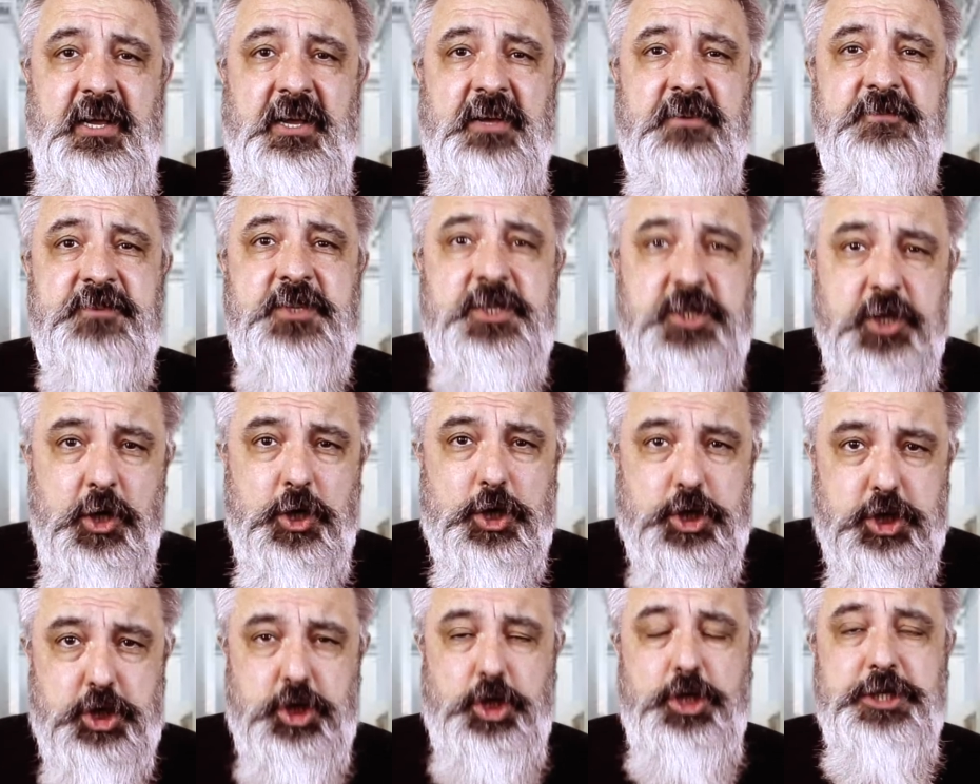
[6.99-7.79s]
Все,
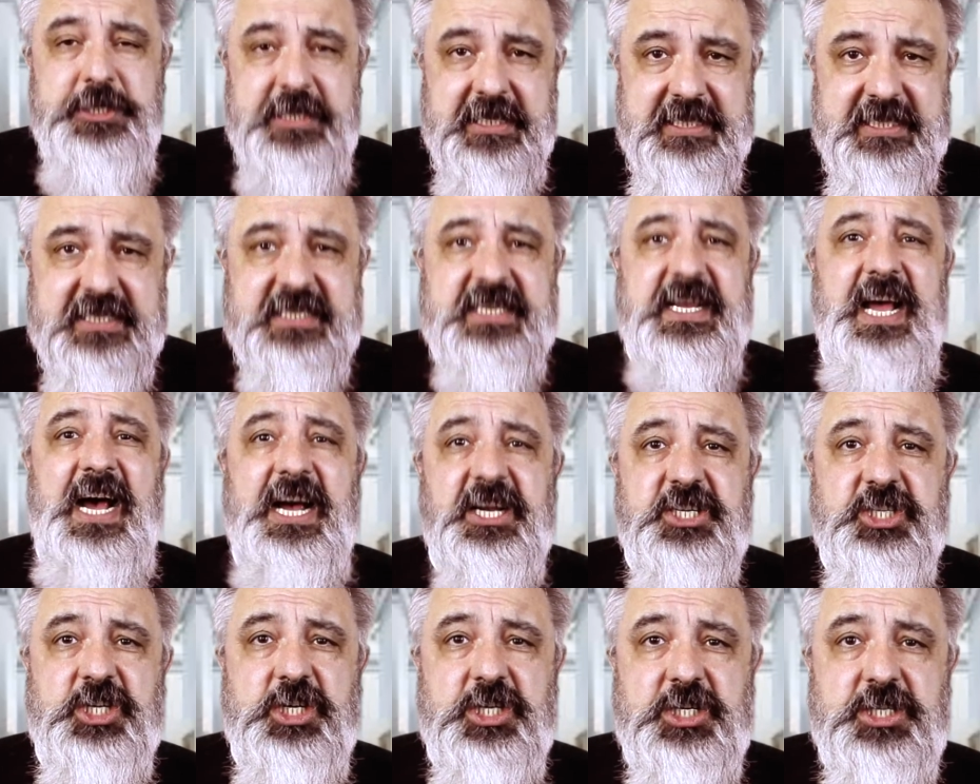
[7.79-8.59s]
что не
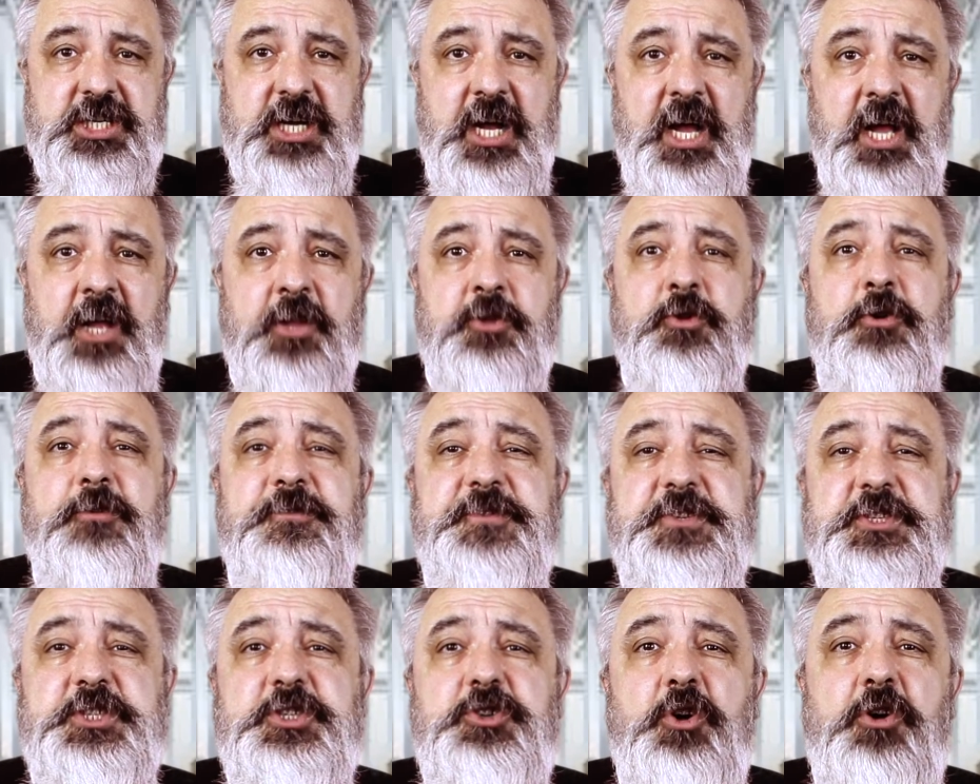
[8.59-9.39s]
скажешь, ну
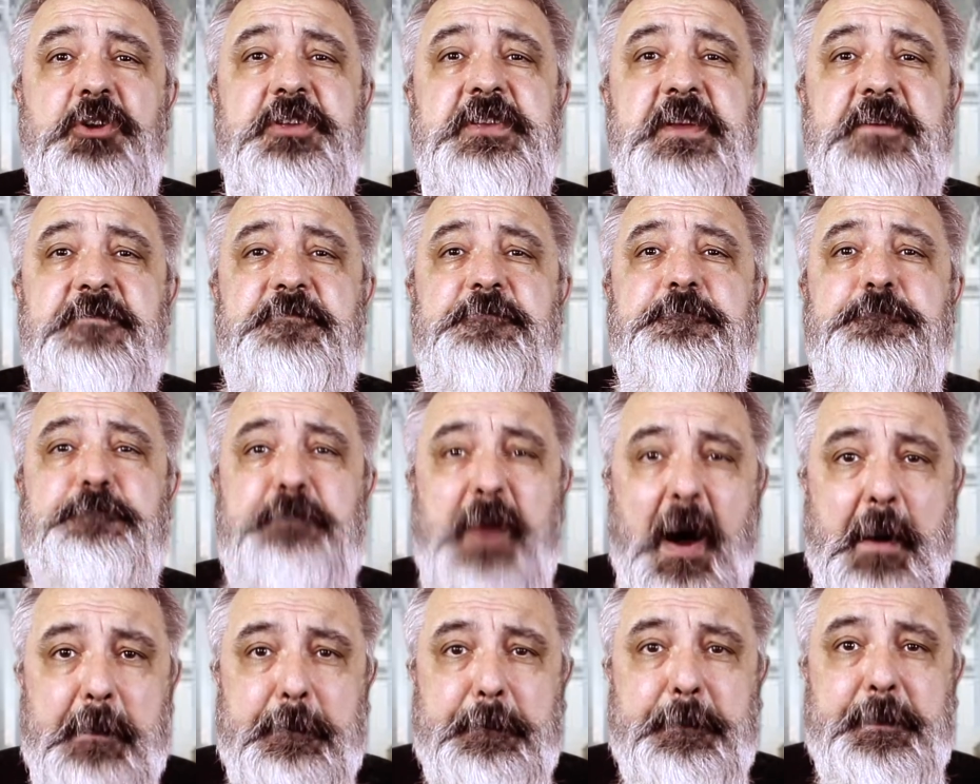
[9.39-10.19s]
все не в
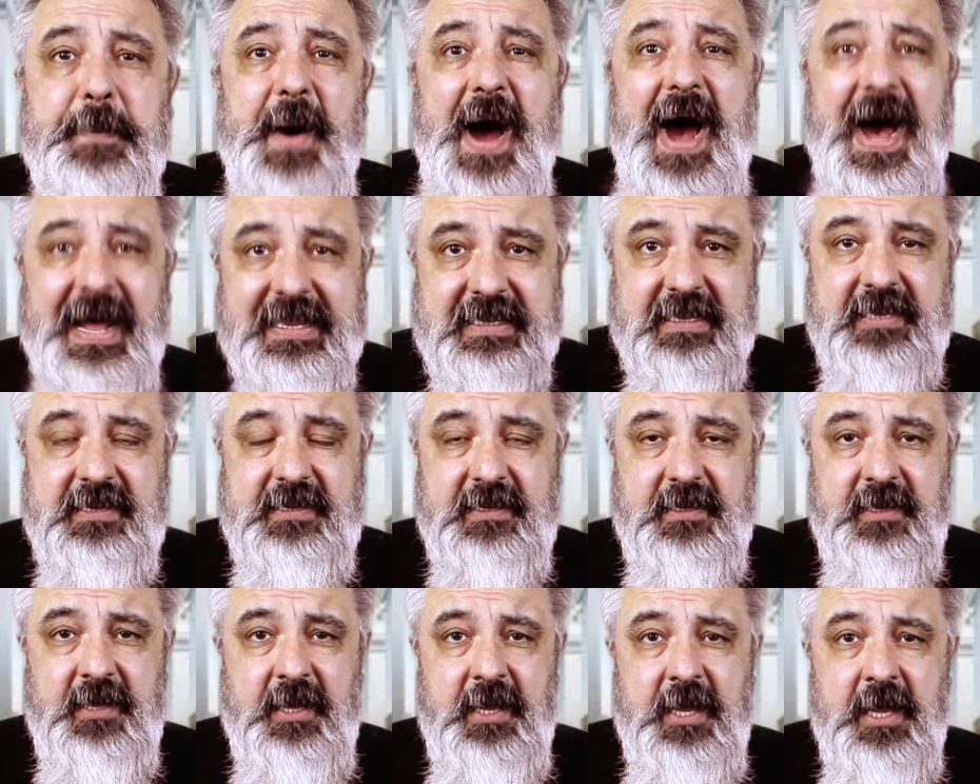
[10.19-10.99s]
попад.
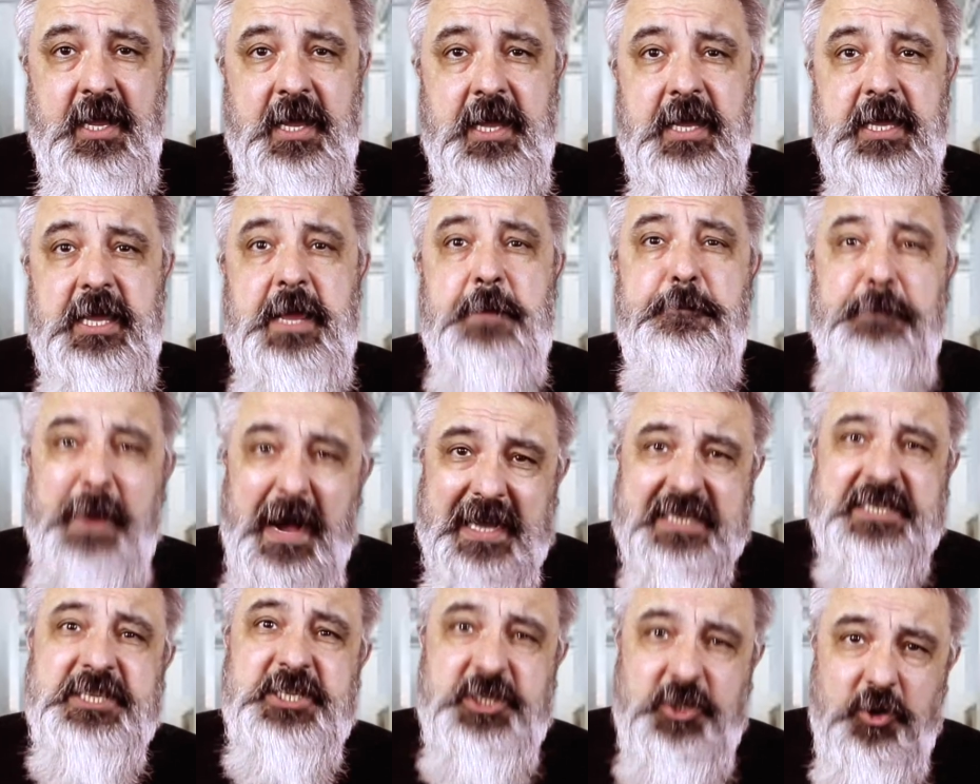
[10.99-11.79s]
И
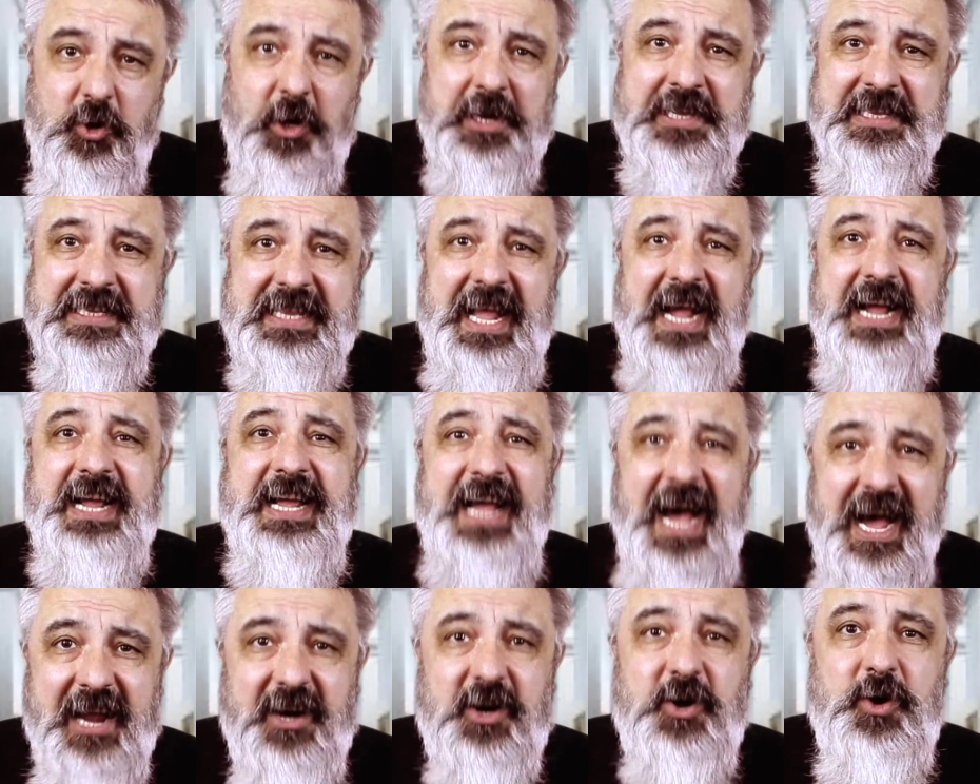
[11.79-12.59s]
боксер-то
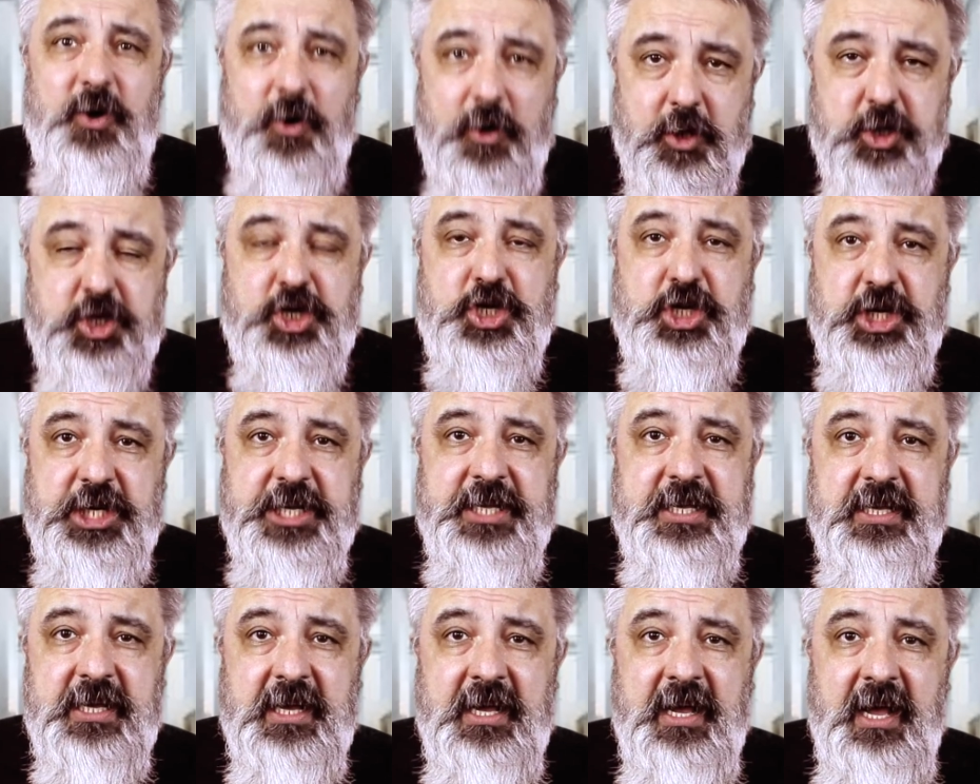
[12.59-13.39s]

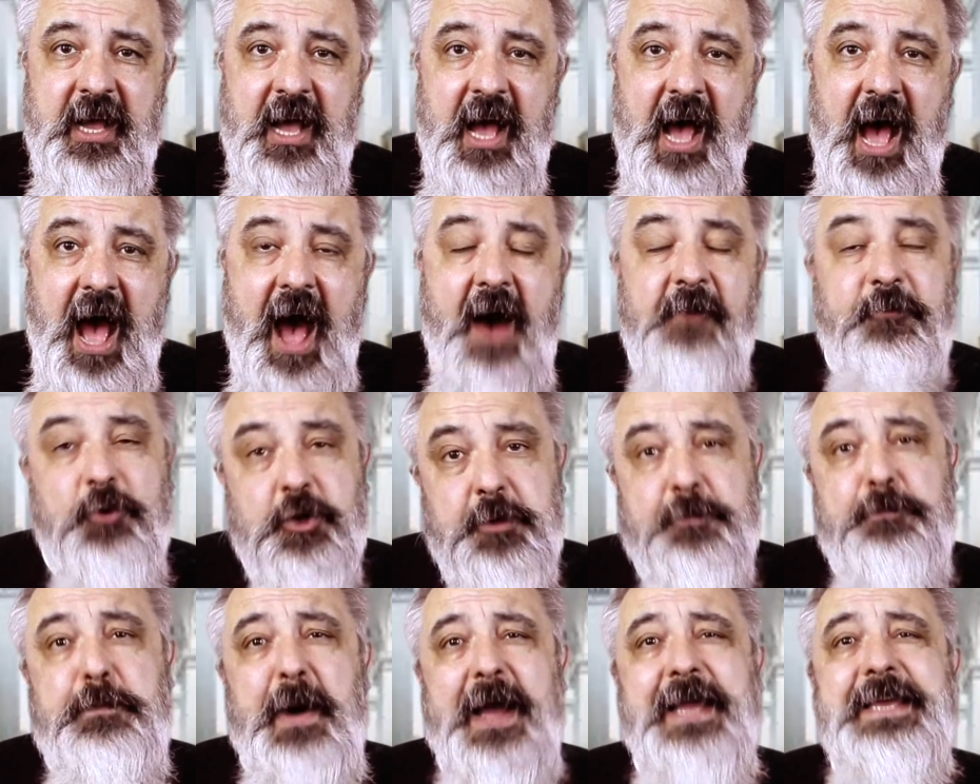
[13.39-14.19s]
хороший, а вот
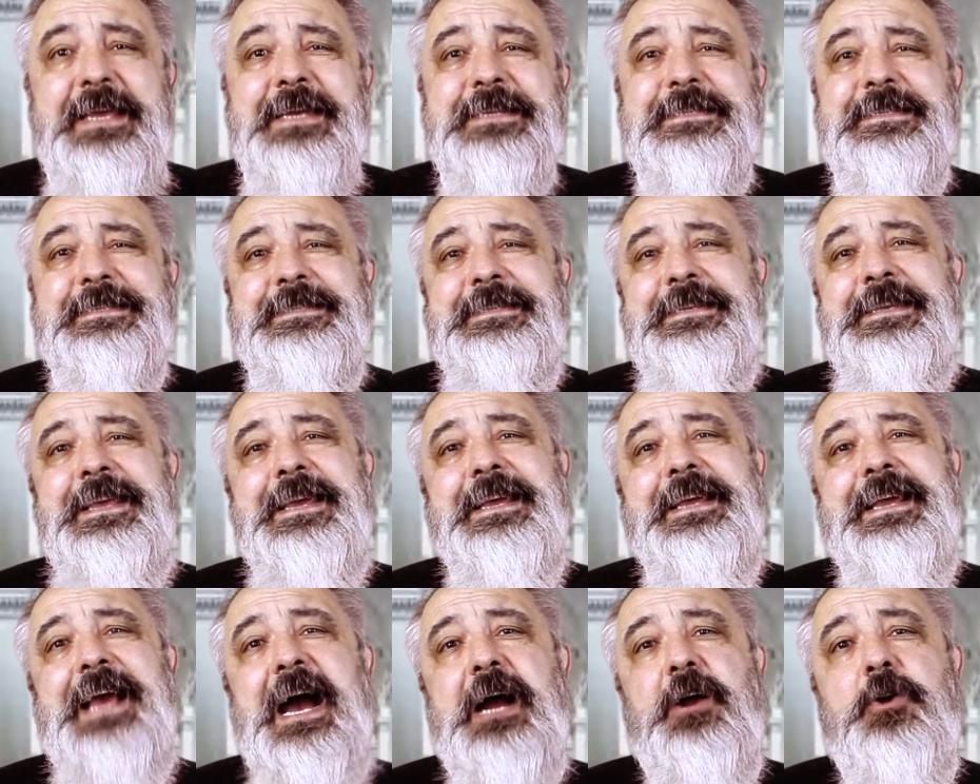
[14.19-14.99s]
боец
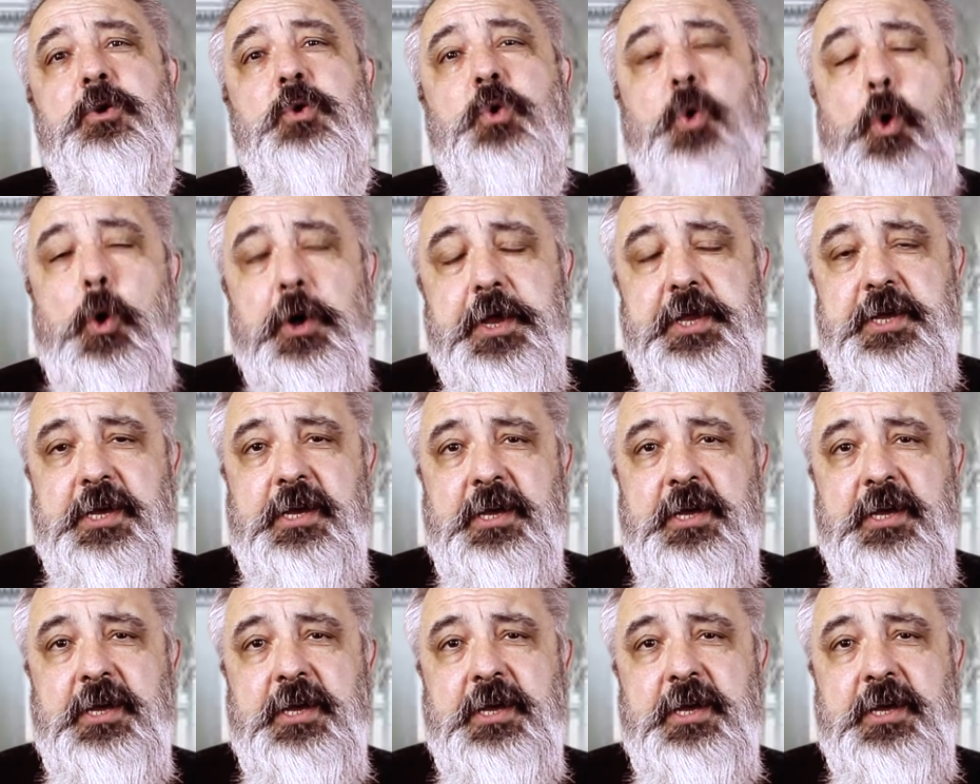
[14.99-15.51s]
никакой.